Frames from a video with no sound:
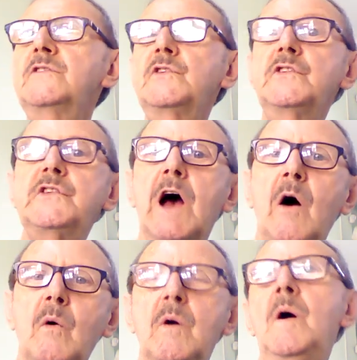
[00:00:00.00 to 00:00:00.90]
social.
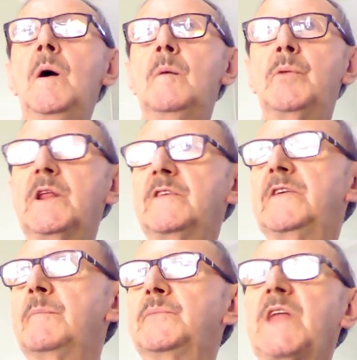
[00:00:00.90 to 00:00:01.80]
Por
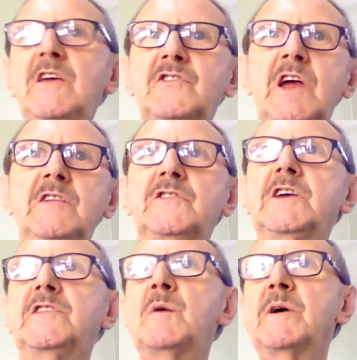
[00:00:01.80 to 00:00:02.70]
exemplo, tem gente
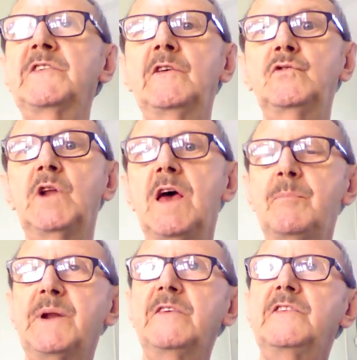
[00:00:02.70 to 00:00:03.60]
que tem uma censura
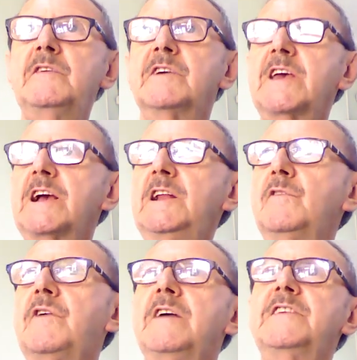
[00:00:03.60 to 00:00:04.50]
repressiva. O que, que ele
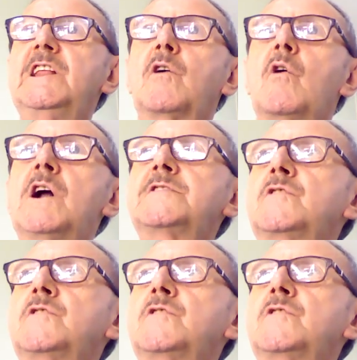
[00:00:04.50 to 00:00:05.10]
faz? Ele corta